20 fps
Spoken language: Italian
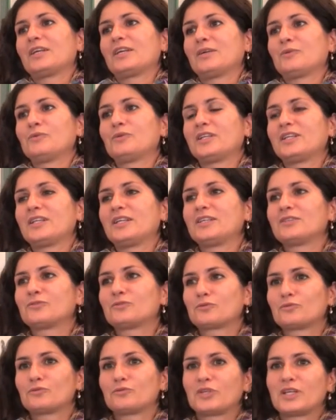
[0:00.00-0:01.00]
è, una delle
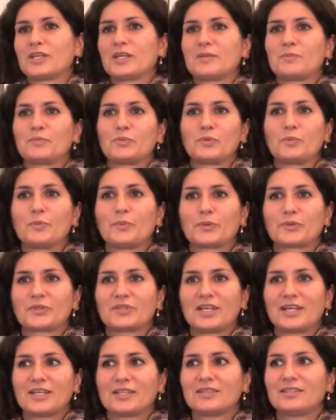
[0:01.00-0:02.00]
strutture più
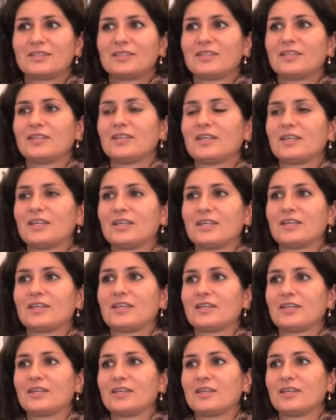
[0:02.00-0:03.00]
importanti
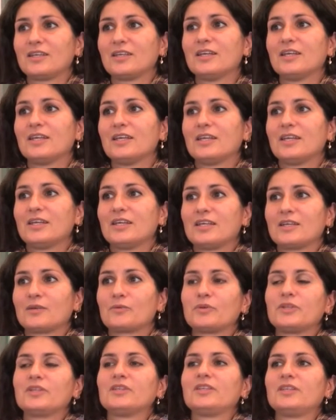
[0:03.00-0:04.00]
e, e
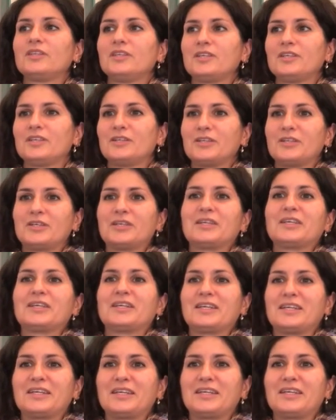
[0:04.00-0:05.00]
quindi
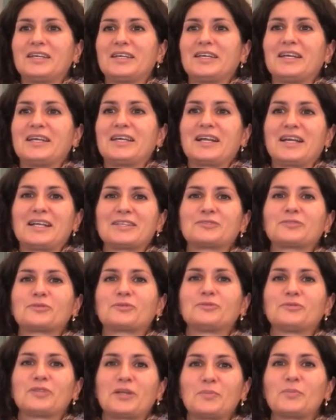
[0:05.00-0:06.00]
eh, era la
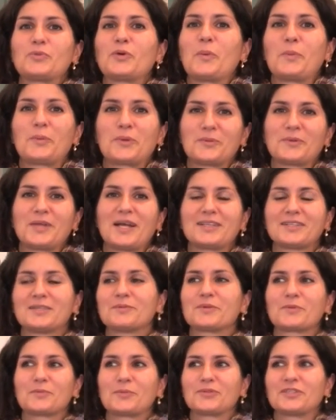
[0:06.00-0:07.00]
struttura più
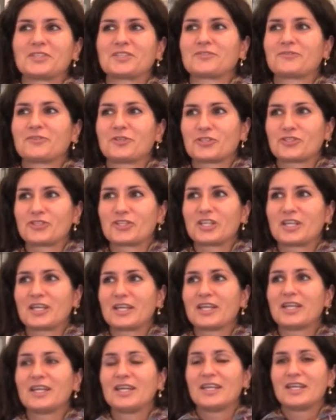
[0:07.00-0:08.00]
appropriata per poter svolgere